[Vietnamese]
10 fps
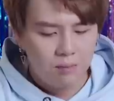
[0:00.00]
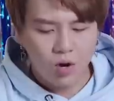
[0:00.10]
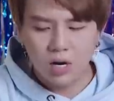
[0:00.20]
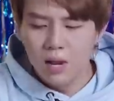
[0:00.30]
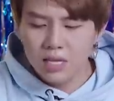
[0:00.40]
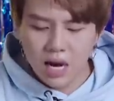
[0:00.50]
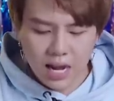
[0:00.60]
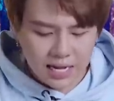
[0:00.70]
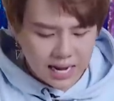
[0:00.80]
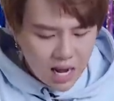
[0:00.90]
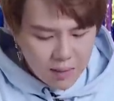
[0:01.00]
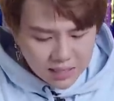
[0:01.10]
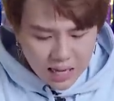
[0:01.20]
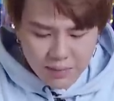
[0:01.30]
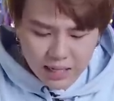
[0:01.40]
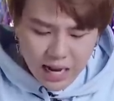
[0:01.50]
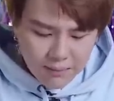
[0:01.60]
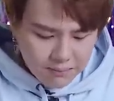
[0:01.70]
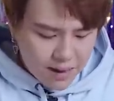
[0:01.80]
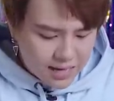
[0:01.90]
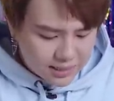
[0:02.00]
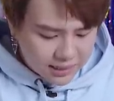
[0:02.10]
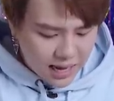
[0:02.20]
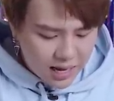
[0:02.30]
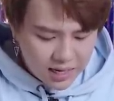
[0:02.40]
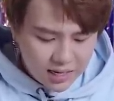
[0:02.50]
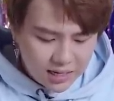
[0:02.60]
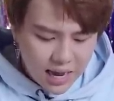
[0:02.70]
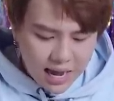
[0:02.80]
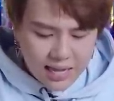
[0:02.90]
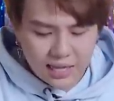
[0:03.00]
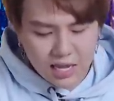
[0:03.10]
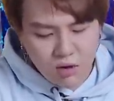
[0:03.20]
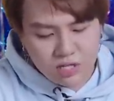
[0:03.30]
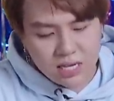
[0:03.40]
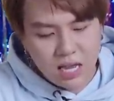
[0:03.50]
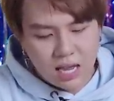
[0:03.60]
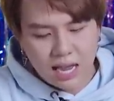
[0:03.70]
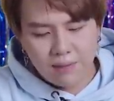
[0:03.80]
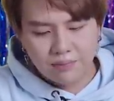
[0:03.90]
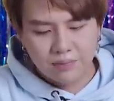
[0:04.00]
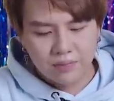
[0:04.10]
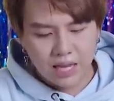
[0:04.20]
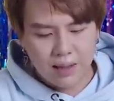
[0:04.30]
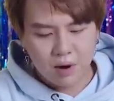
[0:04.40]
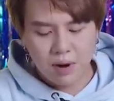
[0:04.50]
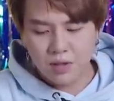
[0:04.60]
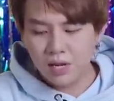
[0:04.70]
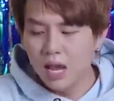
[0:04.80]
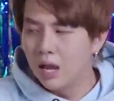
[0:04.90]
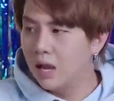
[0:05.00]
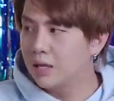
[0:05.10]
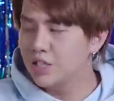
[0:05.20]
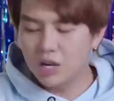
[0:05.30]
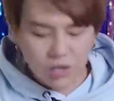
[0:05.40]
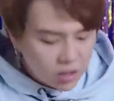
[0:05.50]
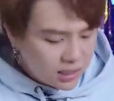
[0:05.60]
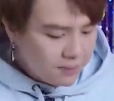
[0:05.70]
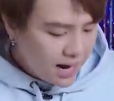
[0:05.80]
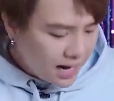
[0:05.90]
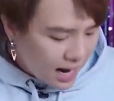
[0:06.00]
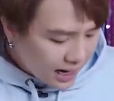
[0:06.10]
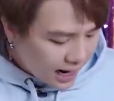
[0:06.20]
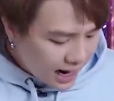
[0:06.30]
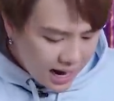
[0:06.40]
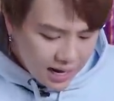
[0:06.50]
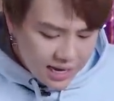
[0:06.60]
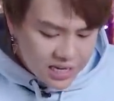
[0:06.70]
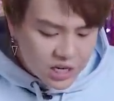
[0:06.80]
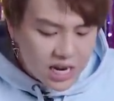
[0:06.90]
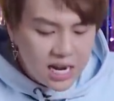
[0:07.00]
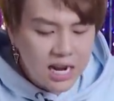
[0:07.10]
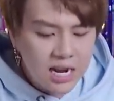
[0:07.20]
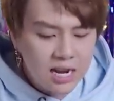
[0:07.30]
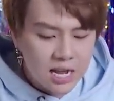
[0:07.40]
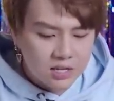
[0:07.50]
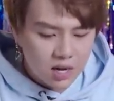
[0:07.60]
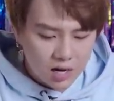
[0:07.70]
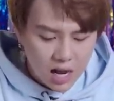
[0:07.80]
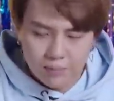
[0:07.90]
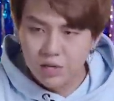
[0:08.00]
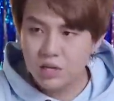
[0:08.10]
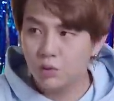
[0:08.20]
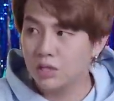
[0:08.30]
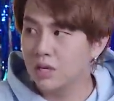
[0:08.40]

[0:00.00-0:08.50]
mọi người nhớ đến ngày nào bàn tay mình nắm bàn tay hẹn thế nhiêu chi em em không là nhất à, chọn con tim hay là nghe lý trí chọn mừng đủ tất